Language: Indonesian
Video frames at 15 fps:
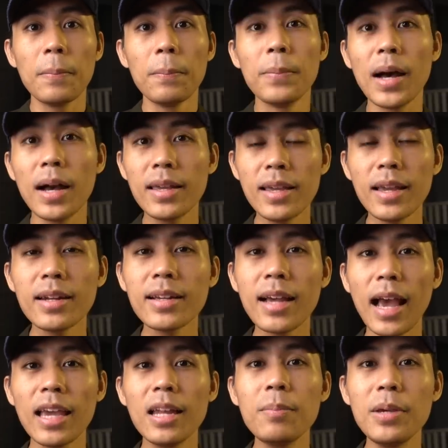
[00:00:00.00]
Bagian
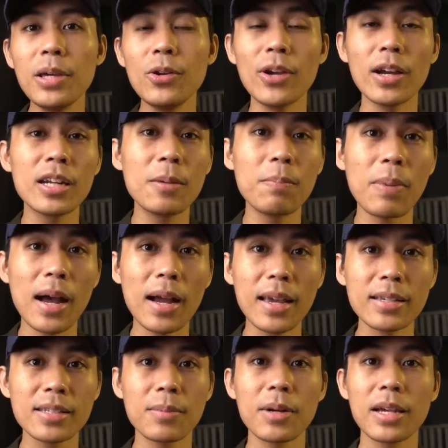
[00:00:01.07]
kain biru yang dipakai
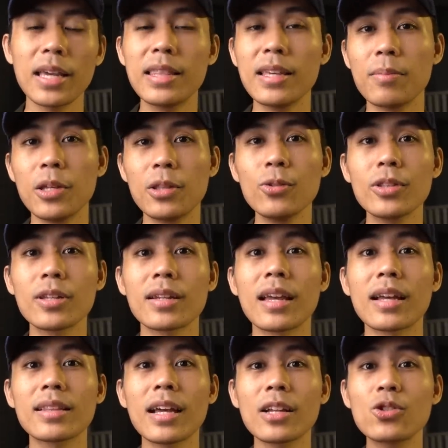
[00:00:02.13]
sama Kidiap itu
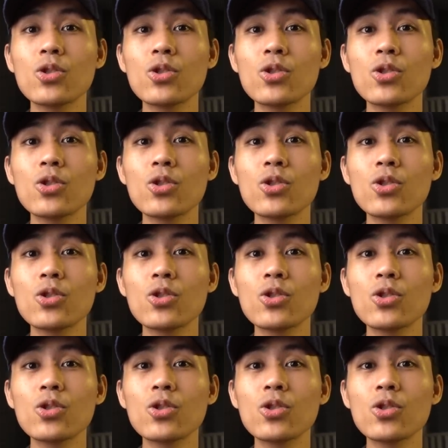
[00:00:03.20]
ternyata